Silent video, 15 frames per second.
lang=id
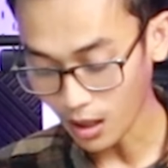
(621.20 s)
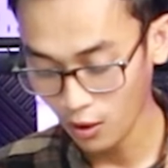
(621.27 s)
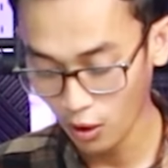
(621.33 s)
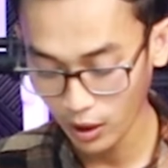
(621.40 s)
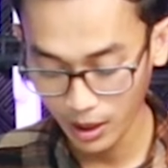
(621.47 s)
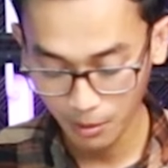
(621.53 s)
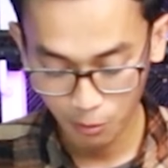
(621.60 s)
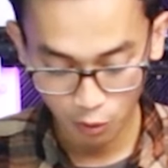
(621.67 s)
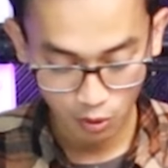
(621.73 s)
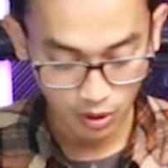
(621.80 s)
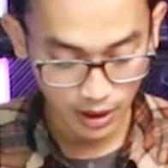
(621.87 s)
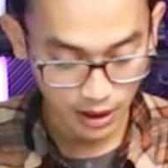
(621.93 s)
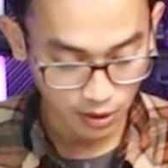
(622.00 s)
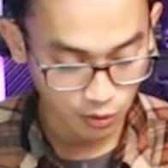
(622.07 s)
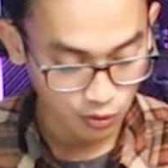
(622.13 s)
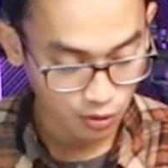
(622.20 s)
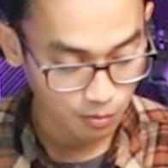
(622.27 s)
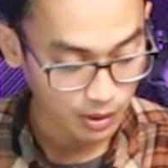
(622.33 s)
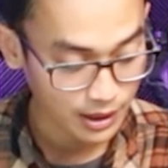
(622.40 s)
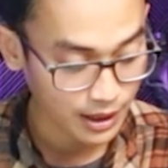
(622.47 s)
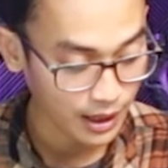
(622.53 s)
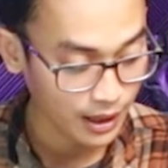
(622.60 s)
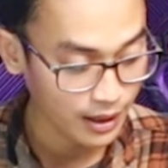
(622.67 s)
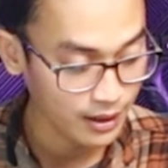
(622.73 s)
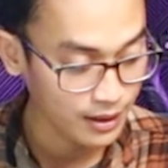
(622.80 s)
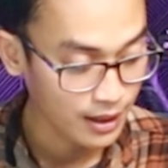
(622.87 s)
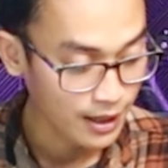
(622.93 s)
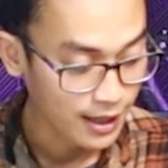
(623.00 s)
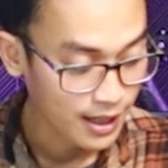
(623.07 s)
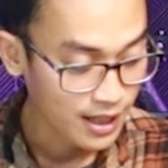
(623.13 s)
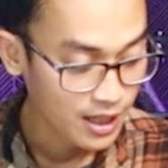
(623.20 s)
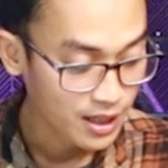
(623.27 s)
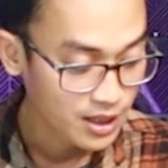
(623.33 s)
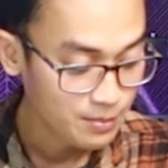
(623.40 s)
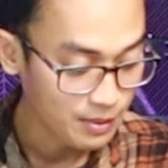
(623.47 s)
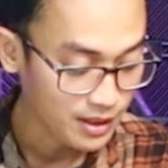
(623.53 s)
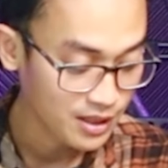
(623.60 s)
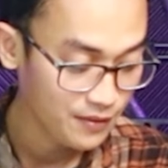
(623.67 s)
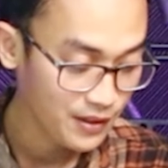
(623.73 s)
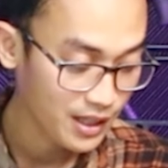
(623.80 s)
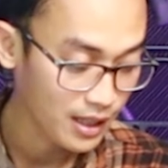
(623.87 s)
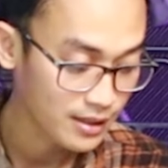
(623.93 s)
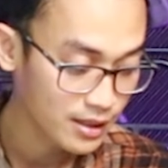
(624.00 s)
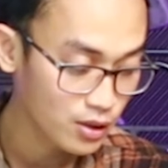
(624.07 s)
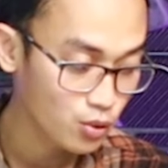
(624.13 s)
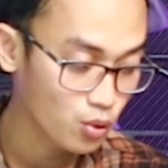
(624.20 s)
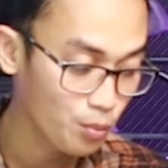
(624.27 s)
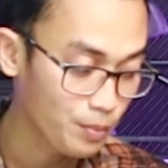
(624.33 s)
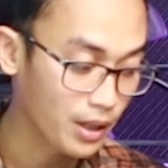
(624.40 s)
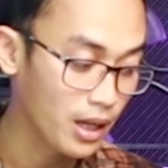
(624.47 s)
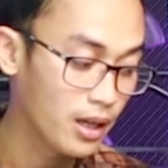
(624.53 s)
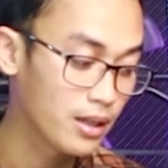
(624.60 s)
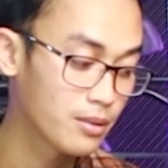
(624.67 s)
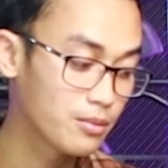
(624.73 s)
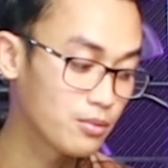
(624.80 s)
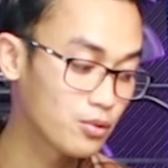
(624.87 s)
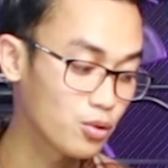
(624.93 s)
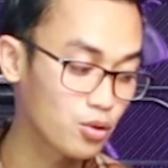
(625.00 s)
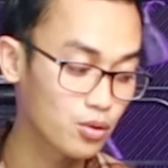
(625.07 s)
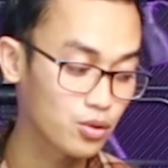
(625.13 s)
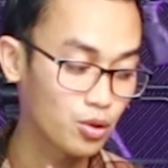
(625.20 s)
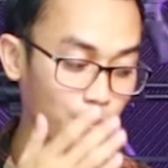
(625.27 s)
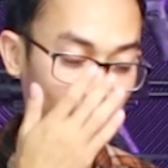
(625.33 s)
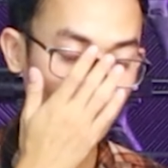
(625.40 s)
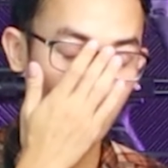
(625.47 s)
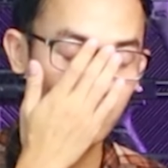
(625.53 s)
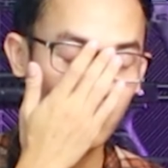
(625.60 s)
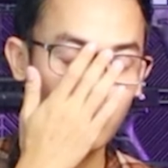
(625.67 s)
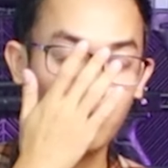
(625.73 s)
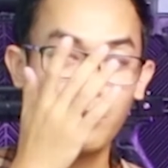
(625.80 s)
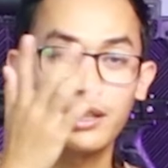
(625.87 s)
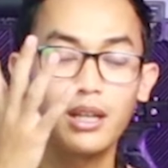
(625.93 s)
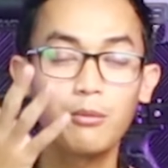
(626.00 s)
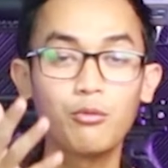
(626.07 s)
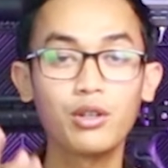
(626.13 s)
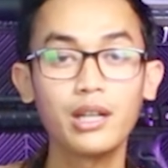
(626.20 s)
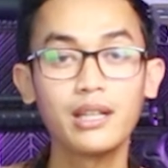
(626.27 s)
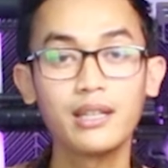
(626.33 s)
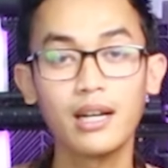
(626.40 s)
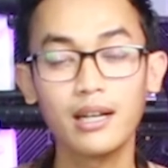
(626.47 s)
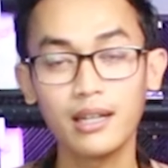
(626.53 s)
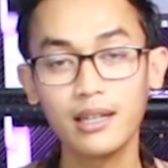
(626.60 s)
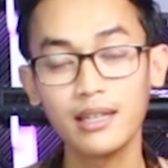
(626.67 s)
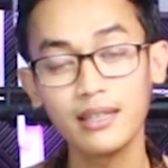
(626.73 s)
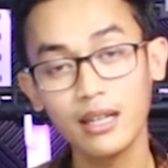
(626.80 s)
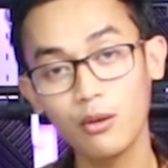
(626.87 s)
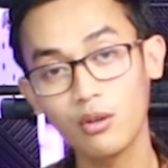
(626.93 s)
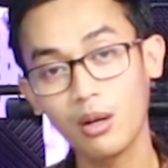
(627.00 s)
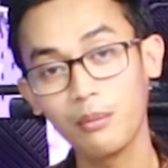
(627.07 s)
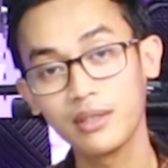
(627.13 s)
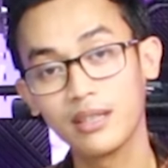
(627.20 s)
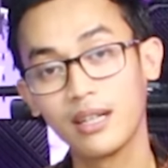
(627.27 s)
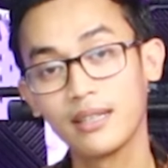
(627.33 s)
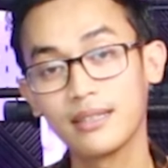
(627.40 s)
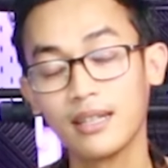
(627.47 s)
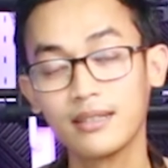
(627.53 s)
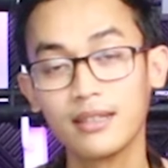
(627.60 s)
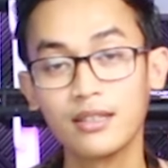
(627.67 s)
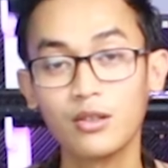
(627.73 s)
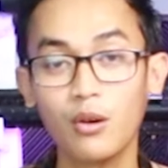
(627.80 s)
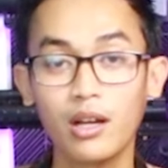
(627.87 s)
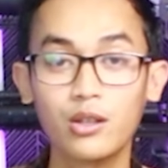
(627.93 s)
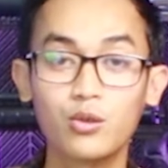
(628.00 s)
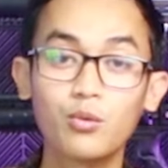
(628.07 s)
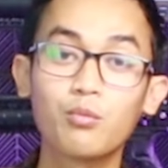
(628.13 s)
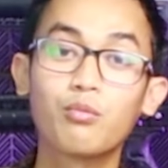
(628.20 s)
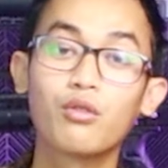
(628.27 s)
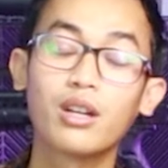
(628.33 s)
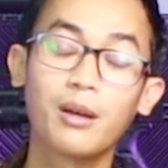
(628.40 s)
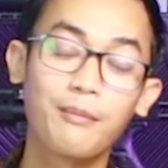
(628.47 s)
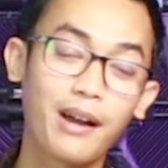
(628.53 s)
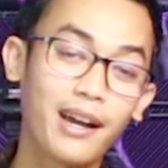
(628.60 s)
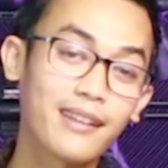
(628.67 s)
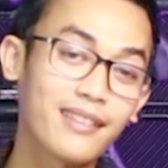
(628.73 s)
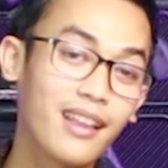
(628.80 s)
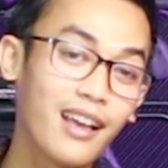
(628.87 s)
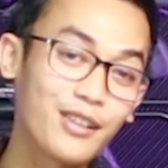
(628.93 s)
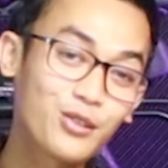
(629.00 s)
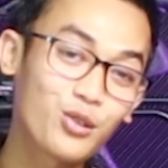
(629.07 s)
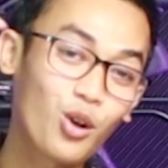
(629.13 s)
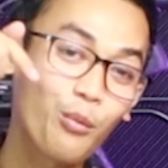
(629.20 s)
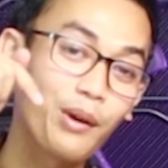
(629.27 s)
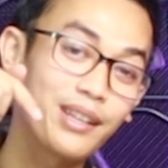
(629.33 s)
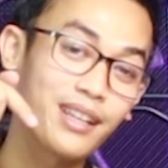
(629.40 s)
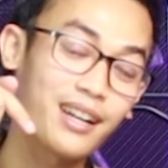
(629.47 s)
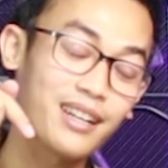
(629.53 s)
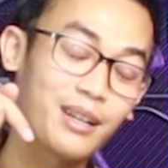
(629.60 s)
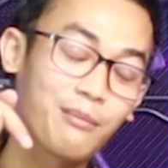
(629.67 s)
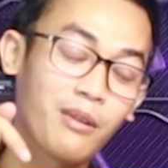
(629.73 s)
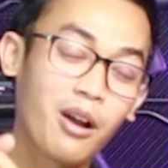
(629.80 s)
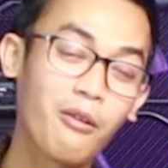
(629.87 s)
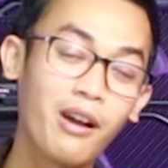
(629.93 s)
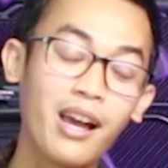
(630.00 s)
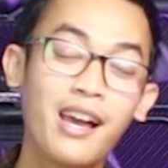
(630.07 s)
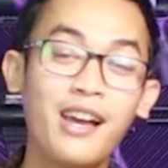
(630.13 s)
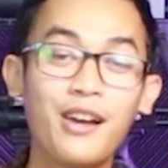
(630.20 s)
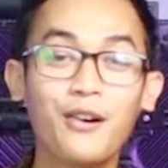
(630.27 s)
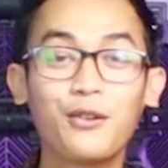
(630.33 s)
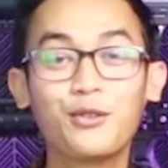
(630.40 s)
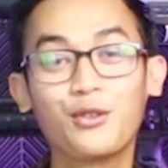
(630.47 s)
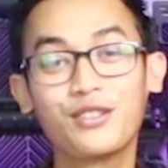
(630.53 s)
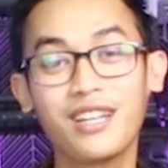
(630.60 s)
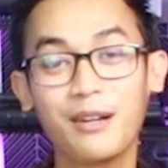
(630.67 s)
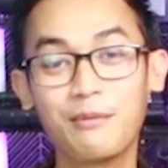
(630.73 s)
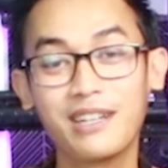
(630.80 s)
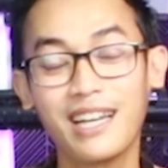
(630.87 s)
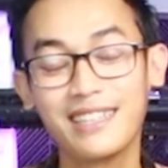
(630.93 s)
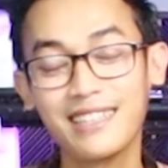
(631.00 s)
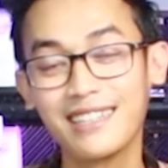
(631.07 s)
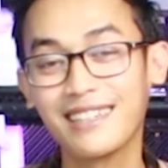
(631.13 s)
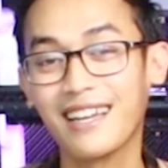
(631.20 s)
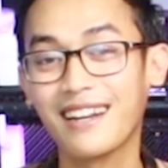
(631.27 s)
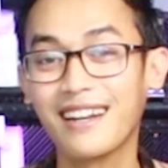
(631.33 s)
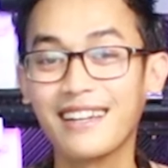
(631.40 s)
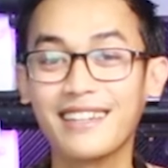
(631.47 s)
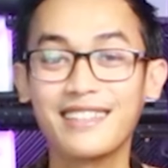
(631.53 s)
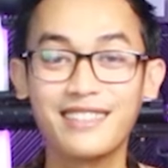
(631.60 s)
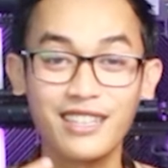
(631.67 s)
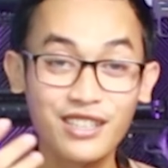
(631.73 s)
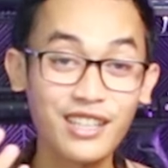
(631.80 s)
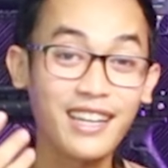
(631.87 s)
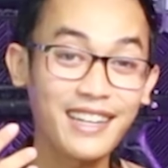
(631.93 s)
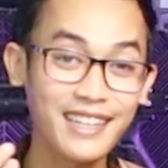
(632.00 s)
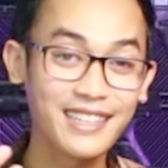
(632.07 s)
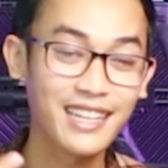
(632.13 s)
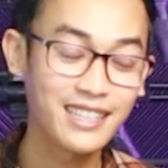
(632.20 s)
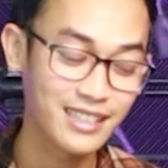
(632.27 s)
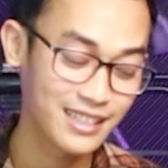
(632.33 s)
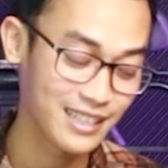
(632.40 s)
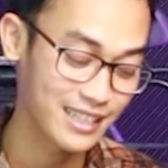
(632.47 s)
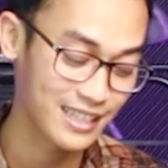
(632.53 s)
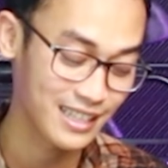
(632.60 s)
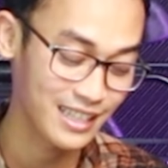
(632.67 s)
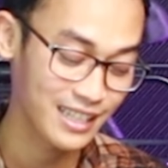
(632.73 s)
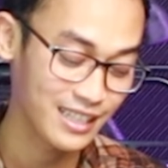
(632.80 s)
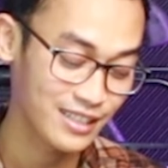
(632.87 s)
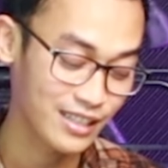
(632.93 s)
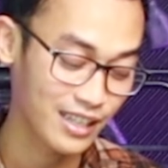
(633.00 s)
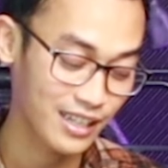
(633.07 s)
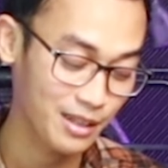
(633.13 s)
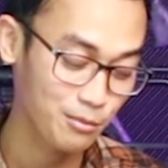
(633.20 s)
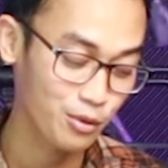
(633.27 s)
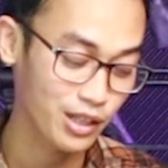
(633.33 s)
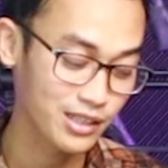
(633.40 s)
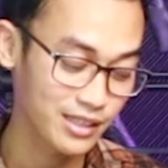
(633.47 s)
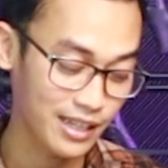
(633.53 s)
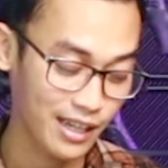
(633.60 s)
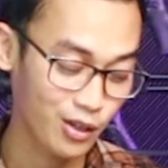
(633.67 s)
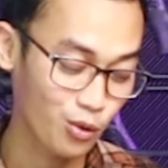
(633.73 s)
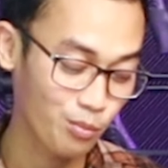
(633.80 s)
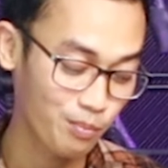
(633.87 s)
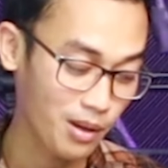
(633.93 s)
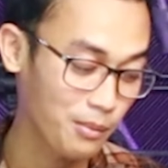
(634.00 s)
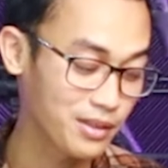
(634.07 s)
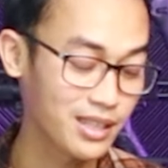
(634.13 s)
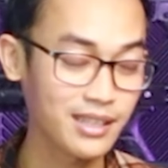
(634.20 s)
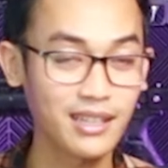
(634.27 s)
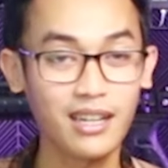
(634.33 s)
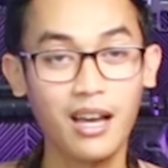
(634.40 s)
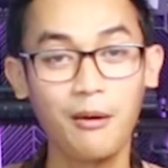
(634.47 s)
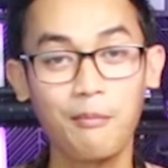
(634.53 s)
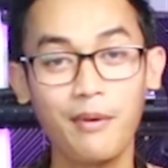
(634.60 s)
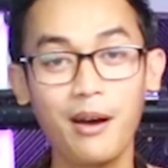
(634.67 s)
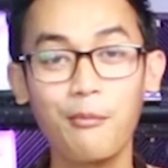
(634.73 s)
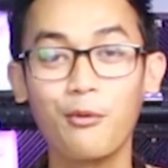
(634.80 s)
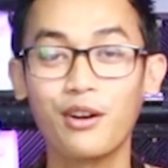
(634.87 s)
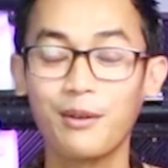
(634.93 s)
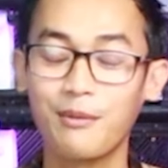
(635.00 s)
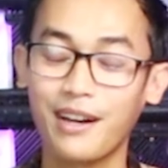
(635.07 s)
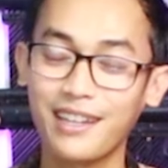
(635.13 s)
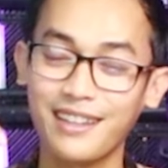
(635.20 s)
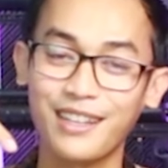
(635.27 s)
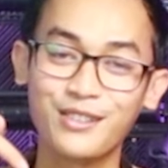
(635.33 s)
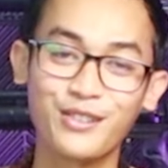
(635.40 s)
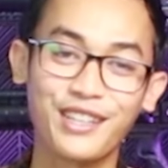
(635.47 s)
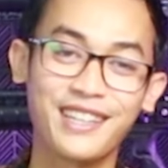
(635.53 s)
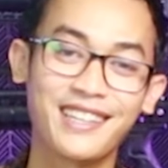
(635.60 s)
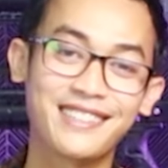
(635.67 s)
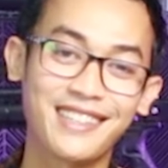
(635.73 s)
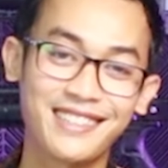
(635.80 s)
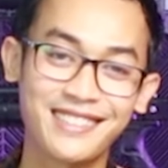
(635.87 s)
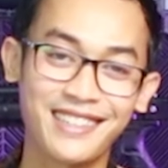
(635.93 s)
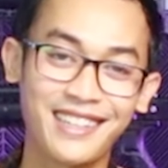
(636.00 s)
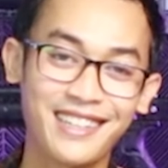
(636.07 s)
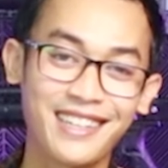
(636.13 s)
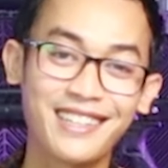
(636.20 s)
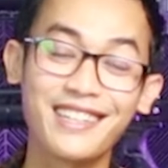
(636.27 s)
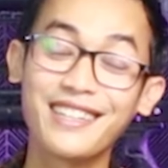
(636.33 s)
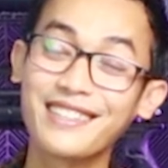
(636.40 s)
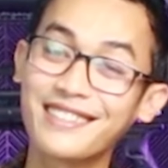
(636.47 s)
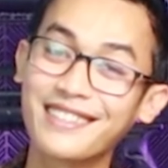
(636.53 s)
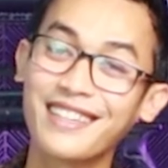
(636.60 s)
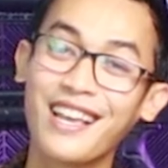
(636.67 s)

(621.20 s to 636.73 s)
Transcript: Oke, okay, mungkin untuk bagian spesifikasi cukup ya untuk sobat Hamsul semuanya mungkin yang kita kurang menjelaskan sesuatu boleh banget langsung komentar di bawah untuk saya mengingatkan karena kita sharing ya jadi ini sharing mungkin saya lupa menjelaskan apa boleh banget langsung ingatkan saya di